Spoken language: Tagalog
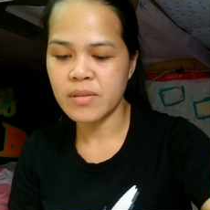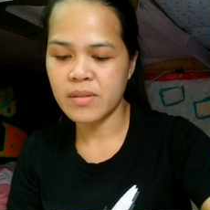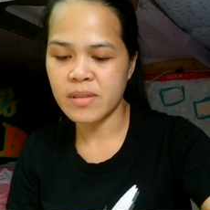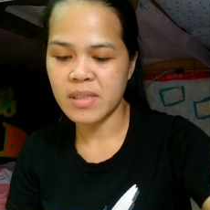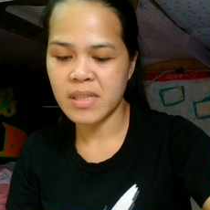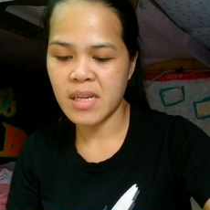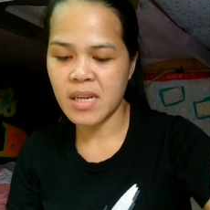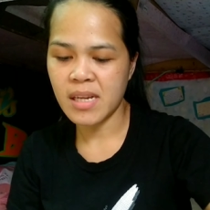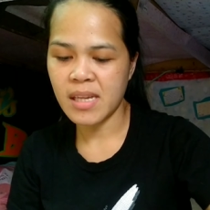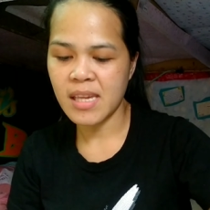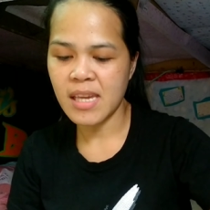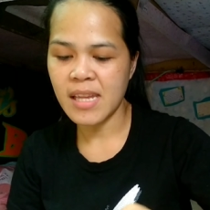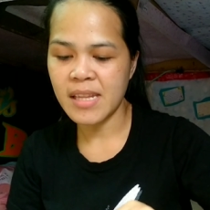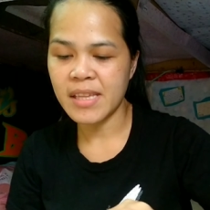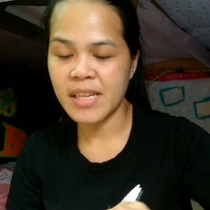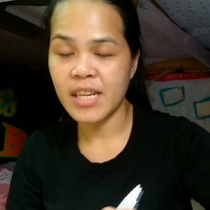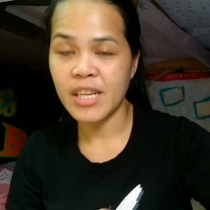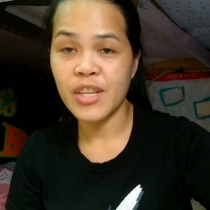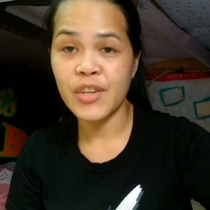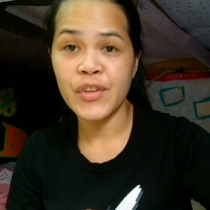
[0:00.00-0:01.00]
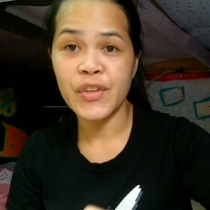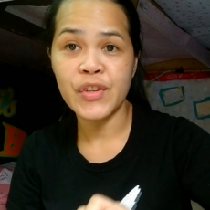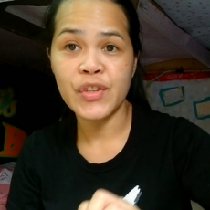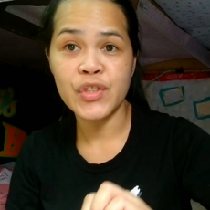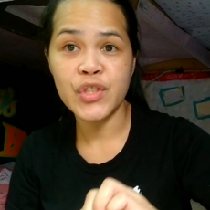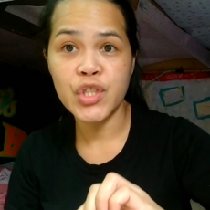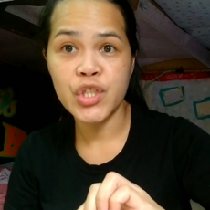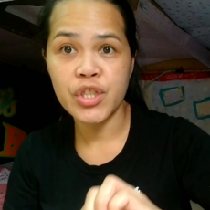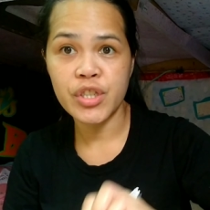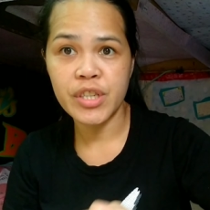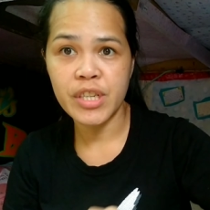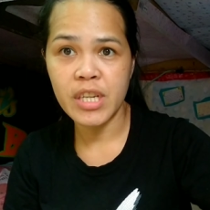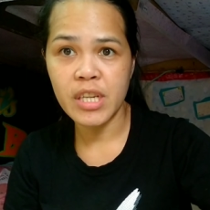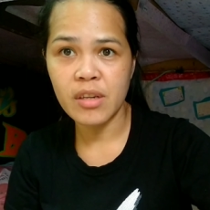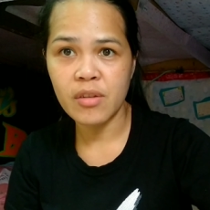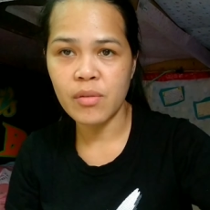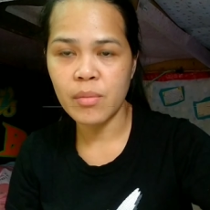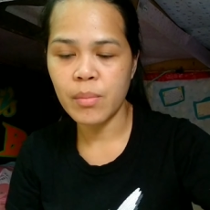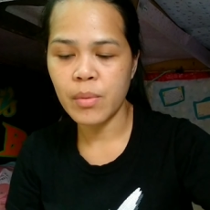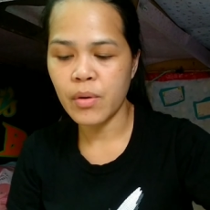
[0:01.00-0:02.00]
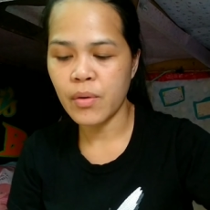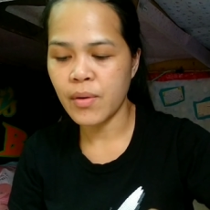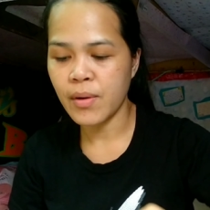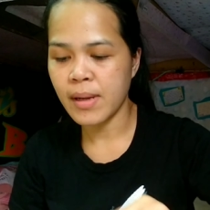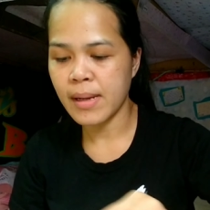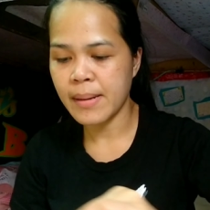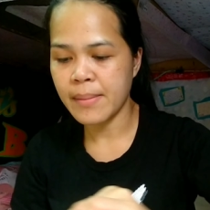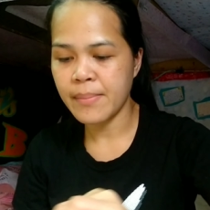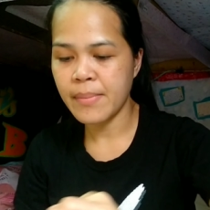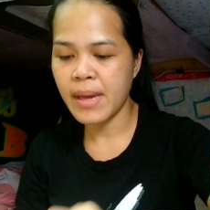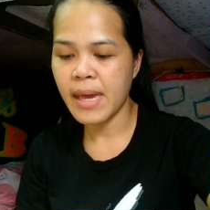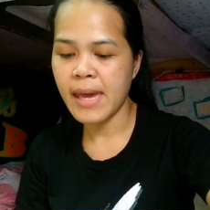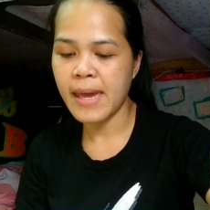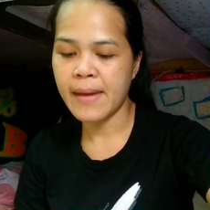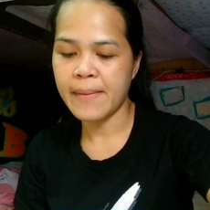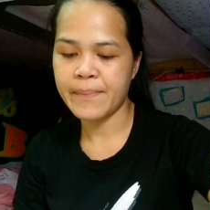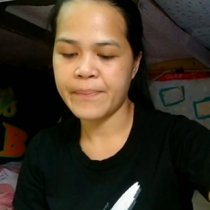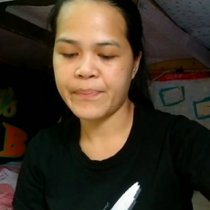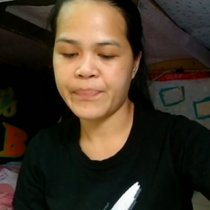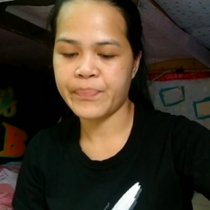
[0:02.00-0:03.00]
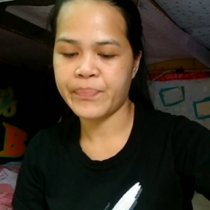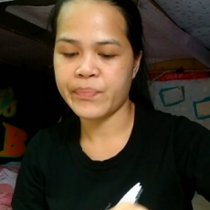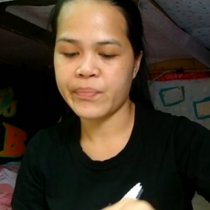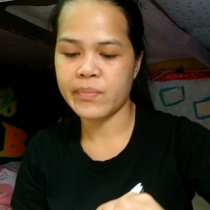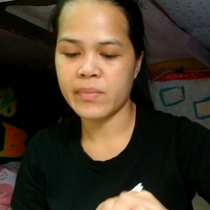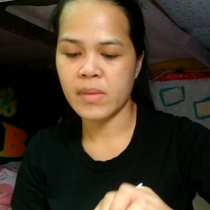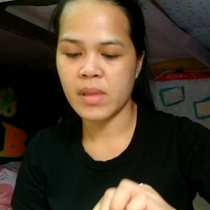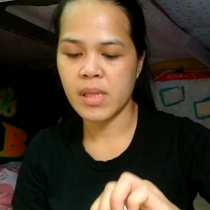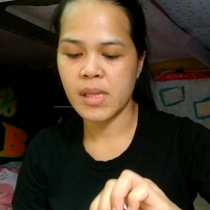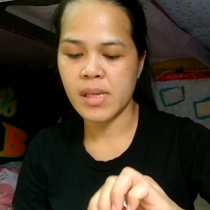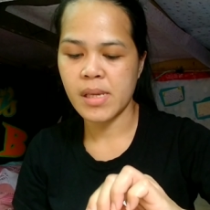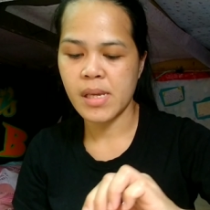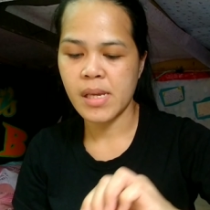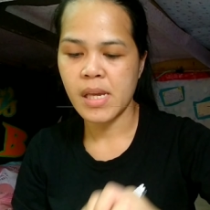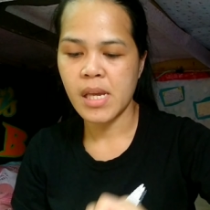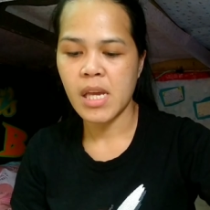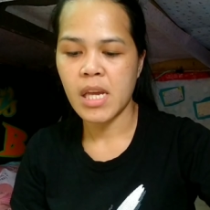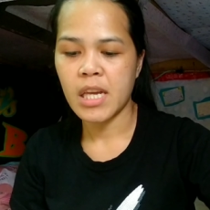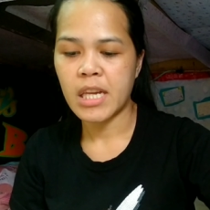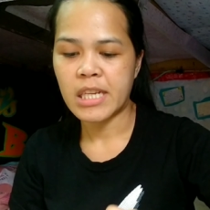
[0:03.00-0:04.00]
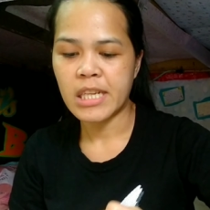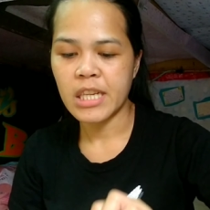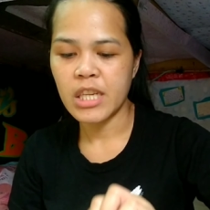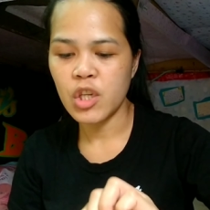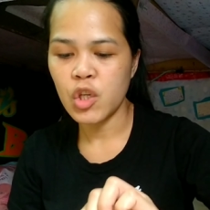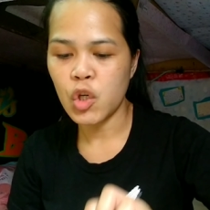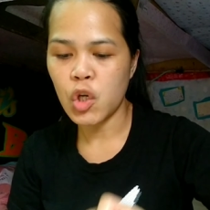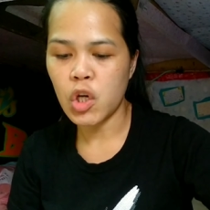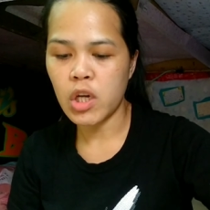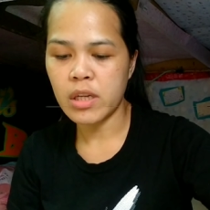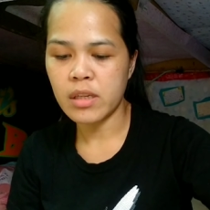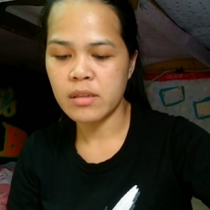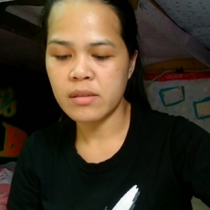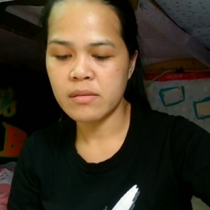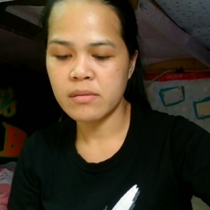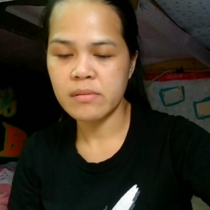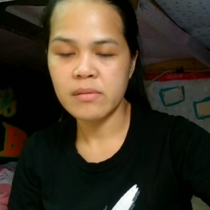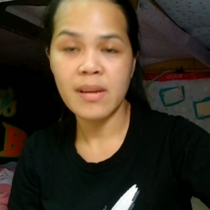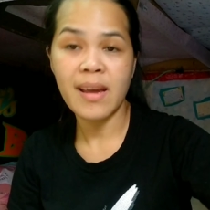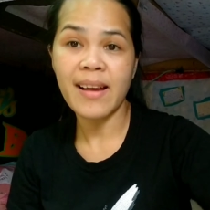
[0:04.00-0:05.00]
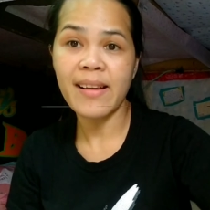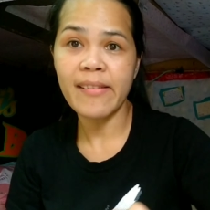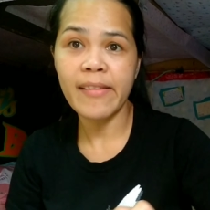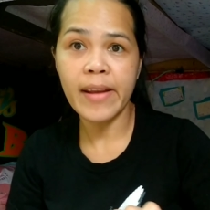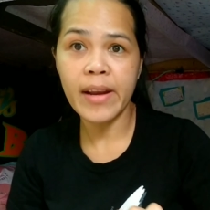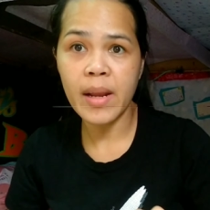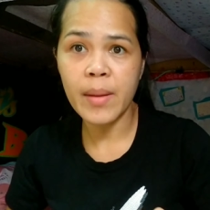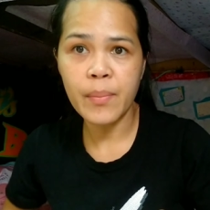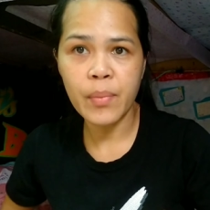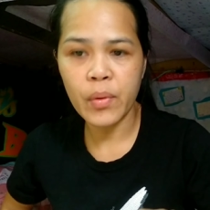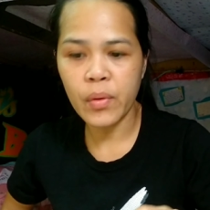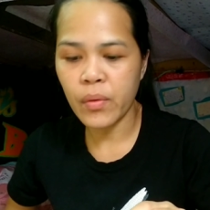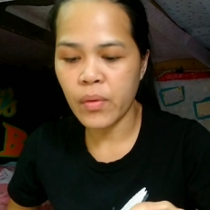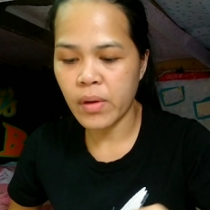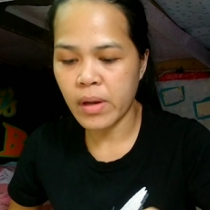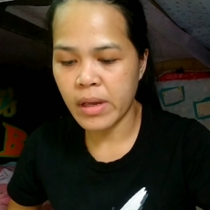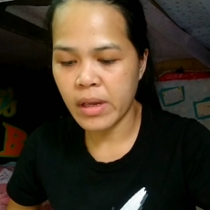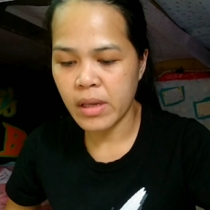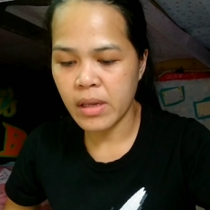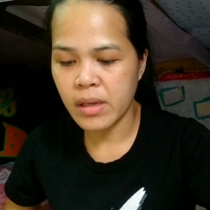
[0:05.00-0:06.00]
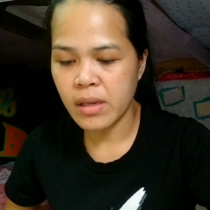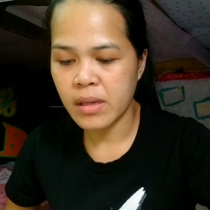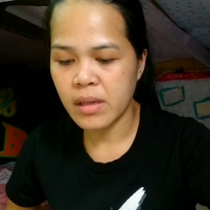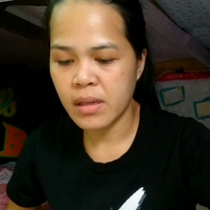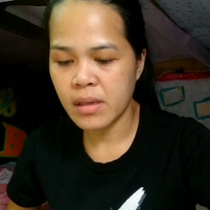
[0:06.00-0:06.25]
so nakita niyo yung journey ko buong gabi ngayon ang ganap ko ay